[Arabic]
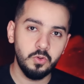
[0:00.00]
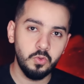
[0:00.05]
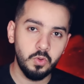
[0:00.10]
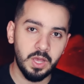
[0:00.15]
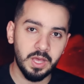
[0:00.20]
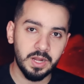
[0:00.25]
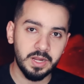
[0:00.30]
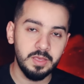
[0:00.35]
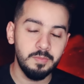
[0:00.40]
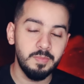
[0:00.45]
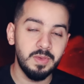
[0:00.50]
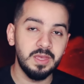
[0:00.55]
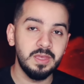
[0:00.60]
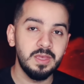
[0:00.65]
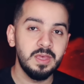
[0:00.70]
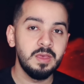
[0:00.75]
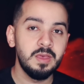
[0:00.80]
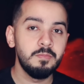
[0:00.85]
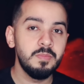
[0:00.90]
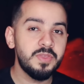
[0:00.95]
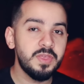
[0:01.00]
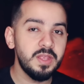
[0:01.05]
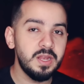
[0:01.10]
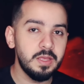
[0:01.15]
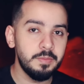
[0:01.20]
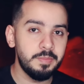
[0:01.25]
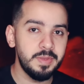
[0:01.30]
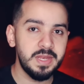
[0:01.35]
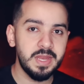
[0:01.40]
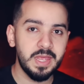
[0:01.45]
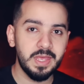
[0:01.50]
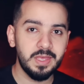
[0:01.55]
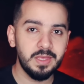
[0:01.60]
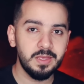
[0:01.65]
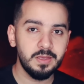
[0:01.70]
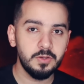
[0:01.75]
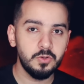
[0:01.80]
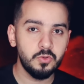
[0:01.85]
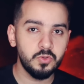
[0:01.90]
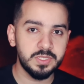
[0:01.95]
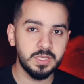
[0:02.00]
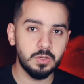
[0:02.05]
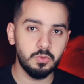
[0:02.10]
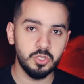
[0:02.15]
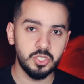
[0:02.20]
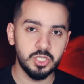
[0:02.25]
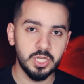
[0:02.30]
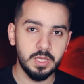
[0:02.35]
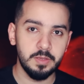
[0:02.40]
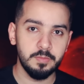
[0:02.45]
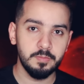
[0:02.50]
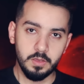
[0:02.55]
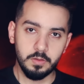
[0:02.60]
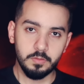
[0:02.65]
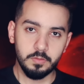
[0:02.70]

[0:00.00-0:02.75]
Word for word: وغريبة مثل ابنها وزوجها